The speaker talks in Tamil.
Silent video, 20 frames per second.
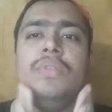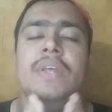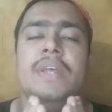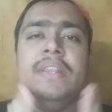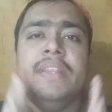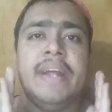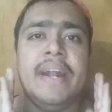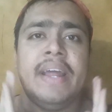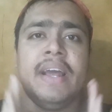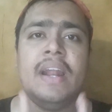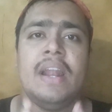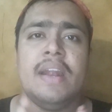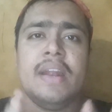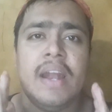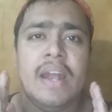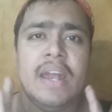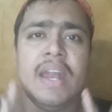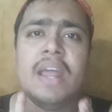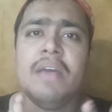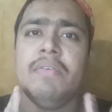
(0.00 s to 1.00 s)
சுற்றி இந்த இடங்கள்லாம்
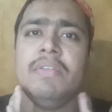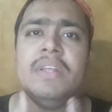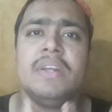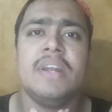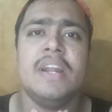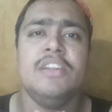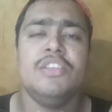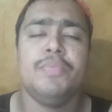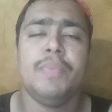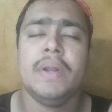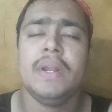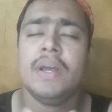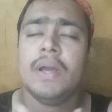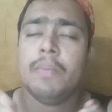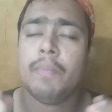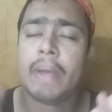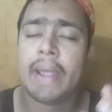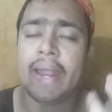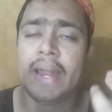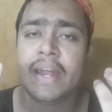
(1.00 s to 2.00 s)
நல்லா வந்து கிளென்ஸ்
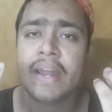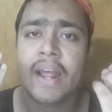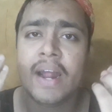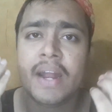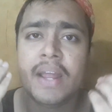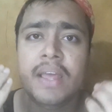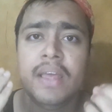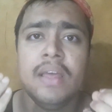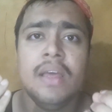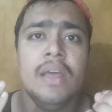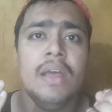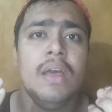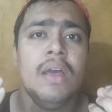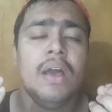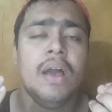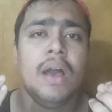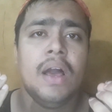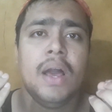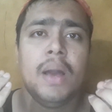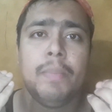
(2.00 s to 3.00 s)
பண்ணுங்கள் மைல்டான
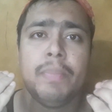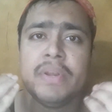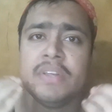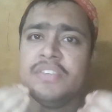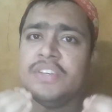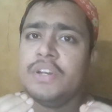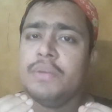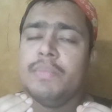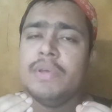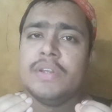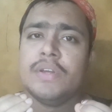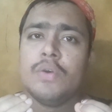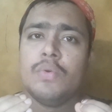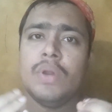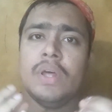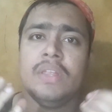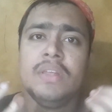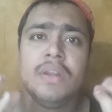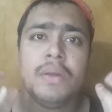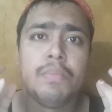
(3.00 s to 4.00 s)
ப்ரெஷரும்
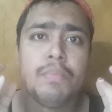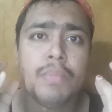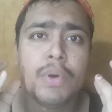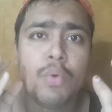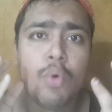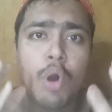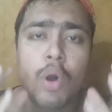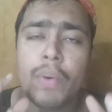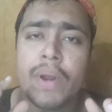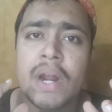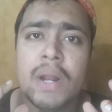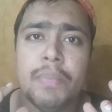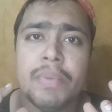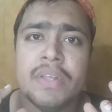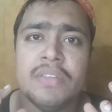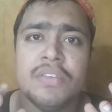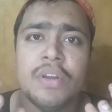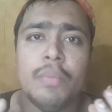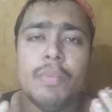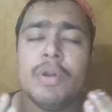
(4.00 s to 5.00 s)
இருக்கக்கூடாது ரொம்ப ஓவரான
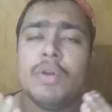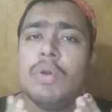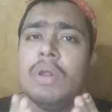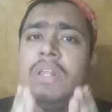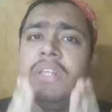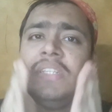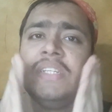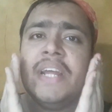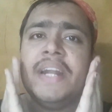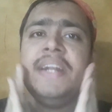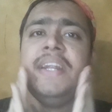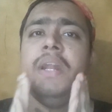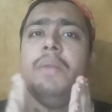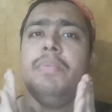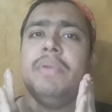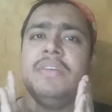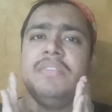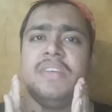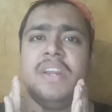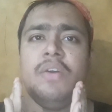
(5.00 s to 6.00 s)
ப்ரெஷரும் இருக்கக்கூடாது ஜென்டில்
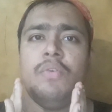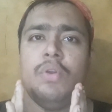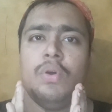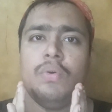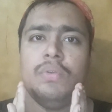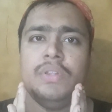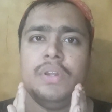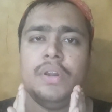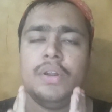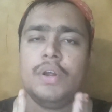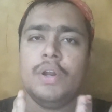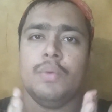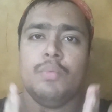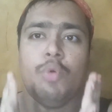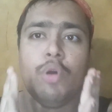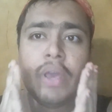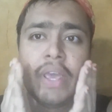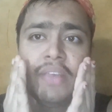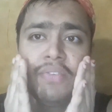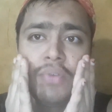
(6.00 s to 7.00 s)
ப்ரெஷர் அவங்களுக்கு வந்து இருக்கணும்
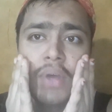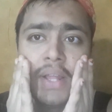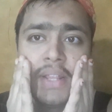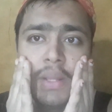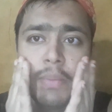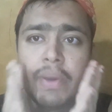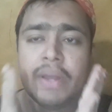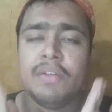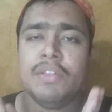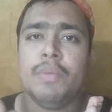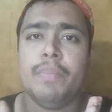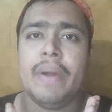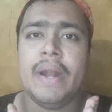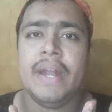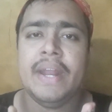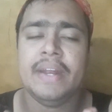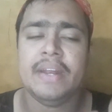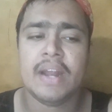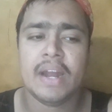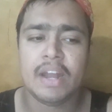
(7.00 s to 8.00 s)
ஓகே ஸோ அந்த மாதிரி வந்து
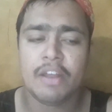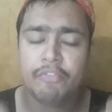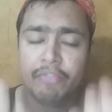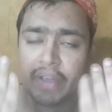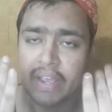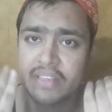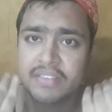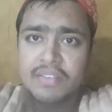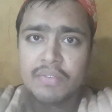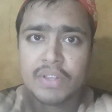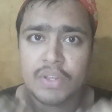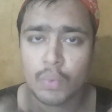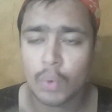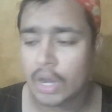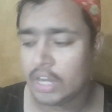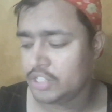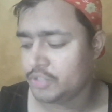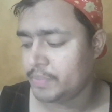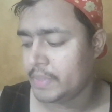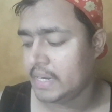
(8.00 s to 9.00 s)
பண்ணிவிட்டு நல்லா ஃபேஸை வந்து
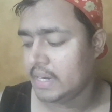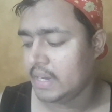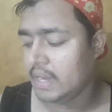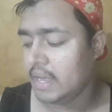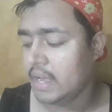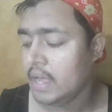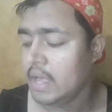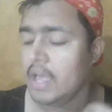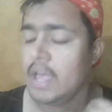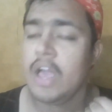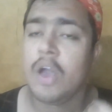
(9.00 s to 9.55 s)
வாஷ் பண்ணுங்கள்